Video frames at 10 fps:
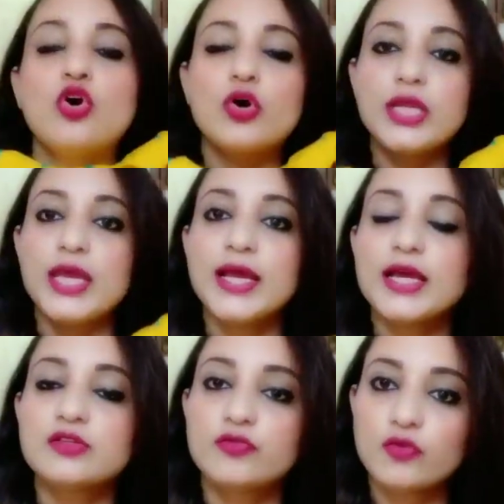और ये
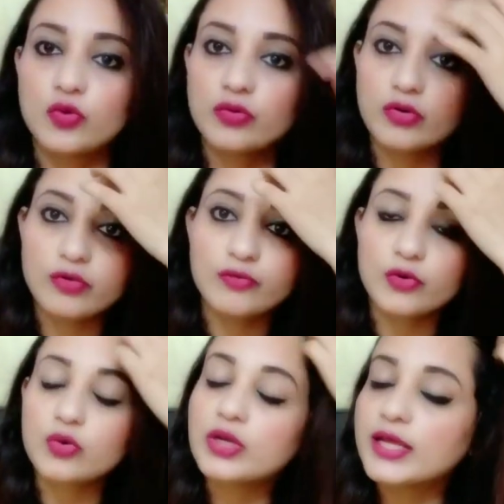गैस फोर
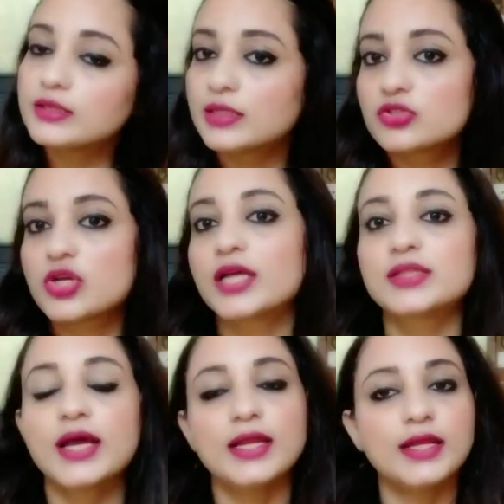फ्लोर लेंथ तक
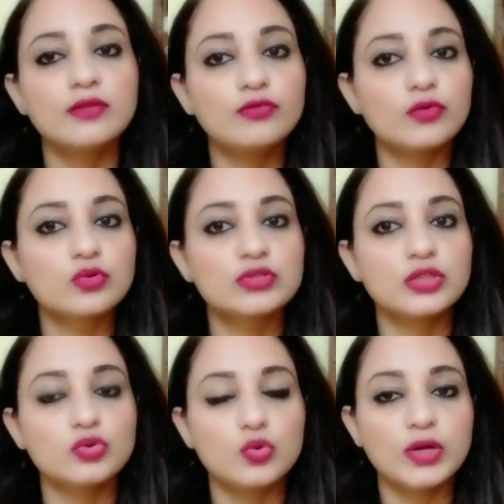जाता है लेकिन फ्लोर से
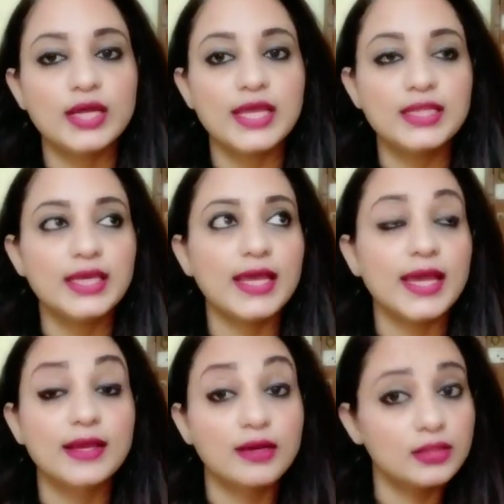थोड़ा यानी कि
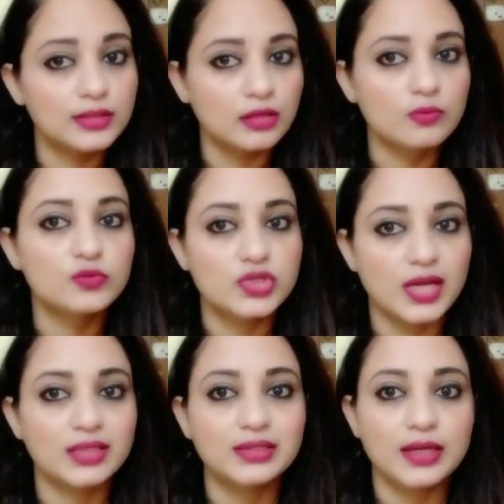एंकल तक मुझे
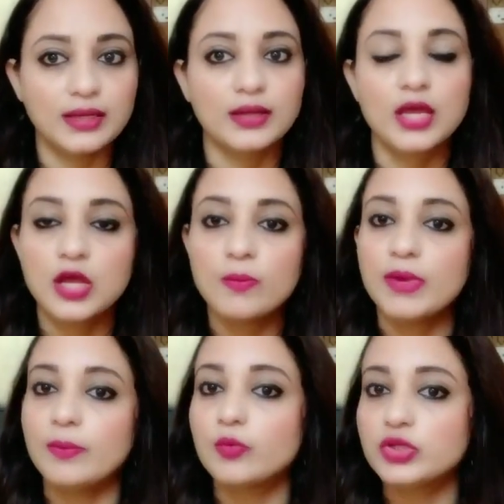आता है मैं
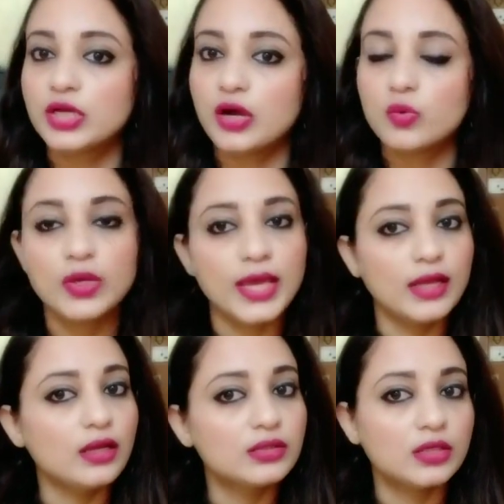आपको दिखाऊंगी
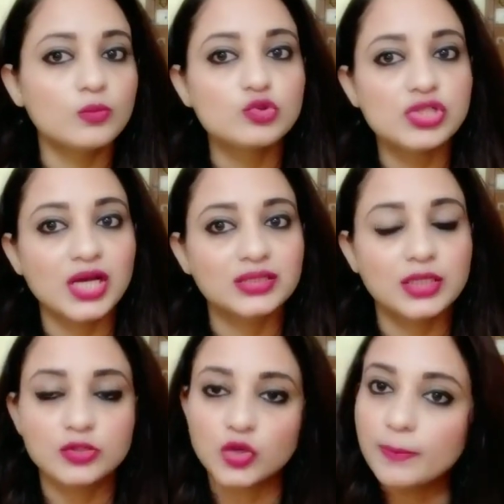एंकल तक मुझे आता
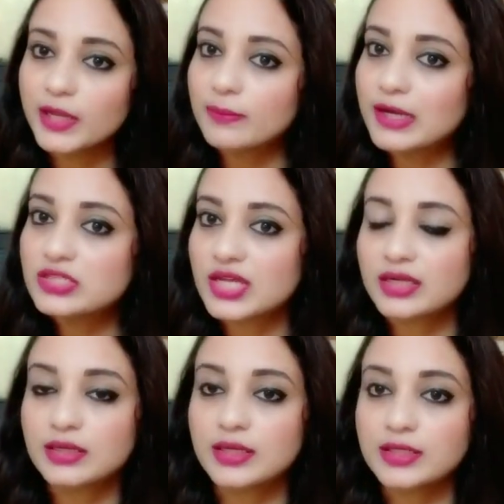है तो आप एक बार
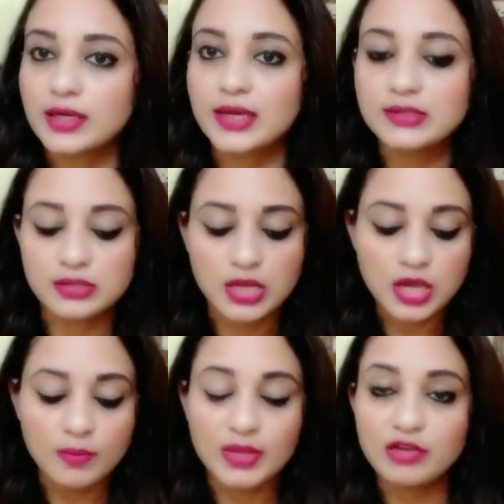चेक कर लेना गाइस
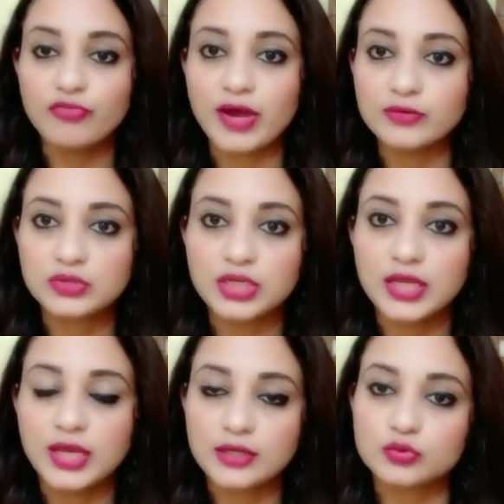मेरी फाइव थ्री
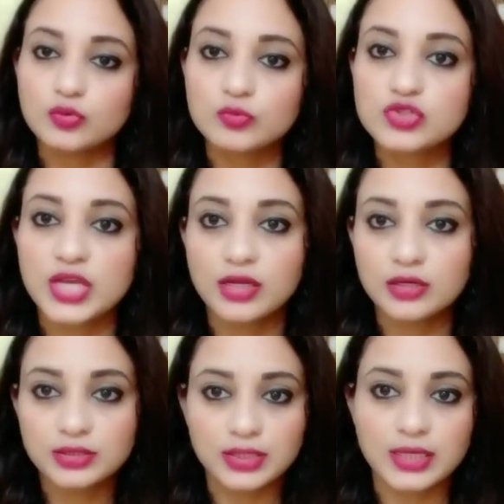है तो मुझे
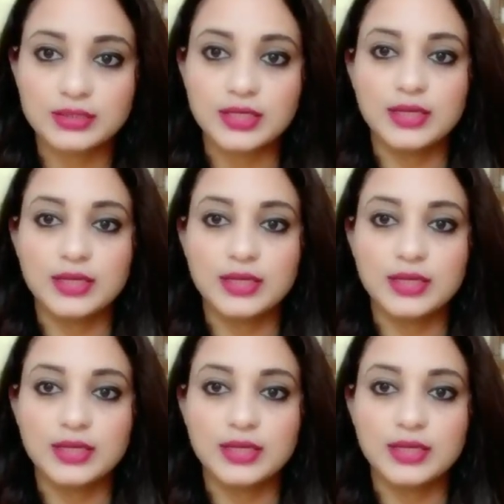एंकल तक आता